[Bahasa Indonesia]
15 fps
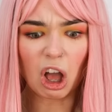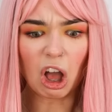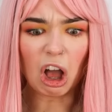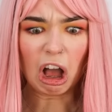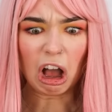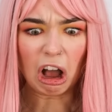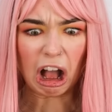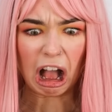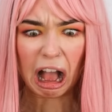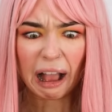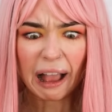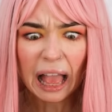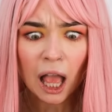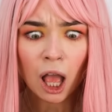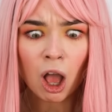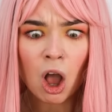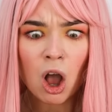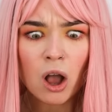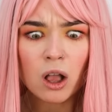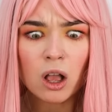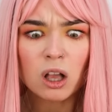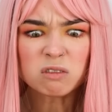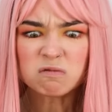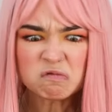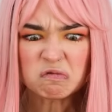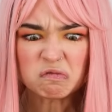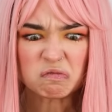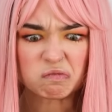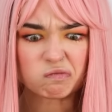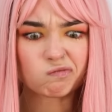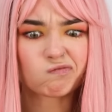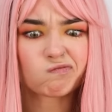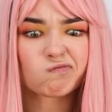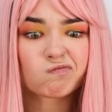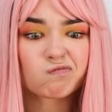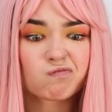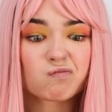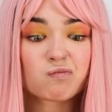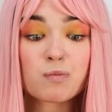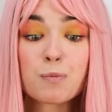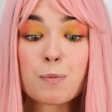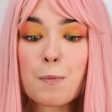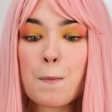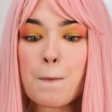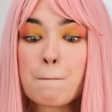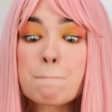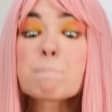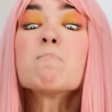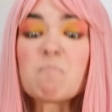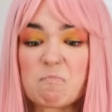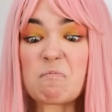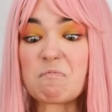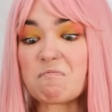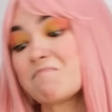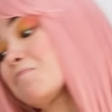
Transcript: Aduh, bentuknya masih tetep, Bikin emosi aja.